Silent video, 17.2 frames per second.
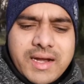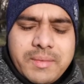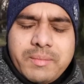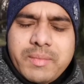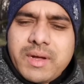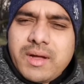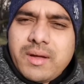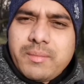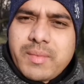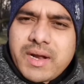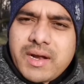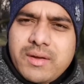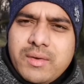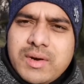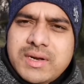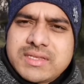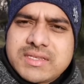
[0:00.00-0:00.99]
ரொம்ப
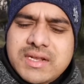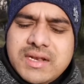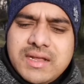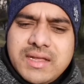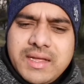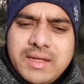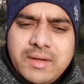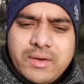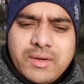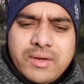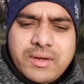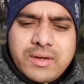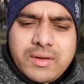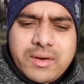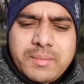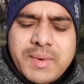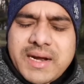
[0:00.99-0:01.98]
மன உளைச்சலில்
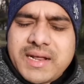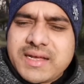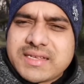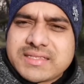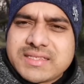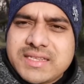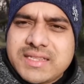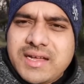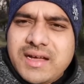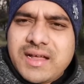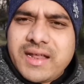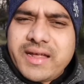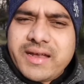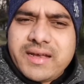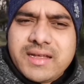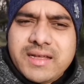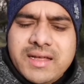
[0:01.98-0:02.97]
ஒரு மன கஷ்டத்துக்கு
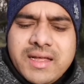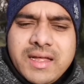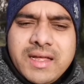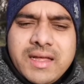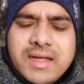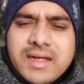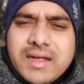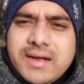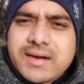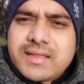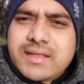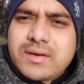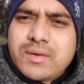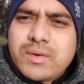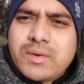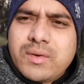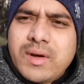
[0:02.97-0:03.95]
ஆளாயிட்டு
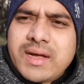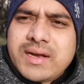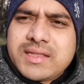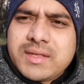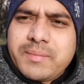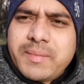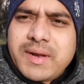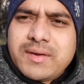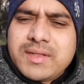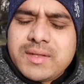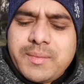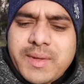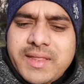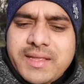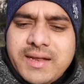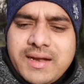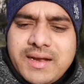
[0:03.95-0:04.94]
கிட்டத்தட்ட ஒரு வாரத்துக்கு மேலே வந்து
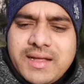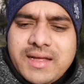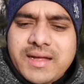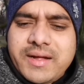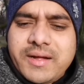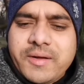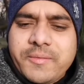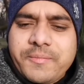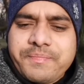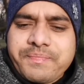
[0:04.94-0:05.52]
பார்த்திங்கன்னா நான்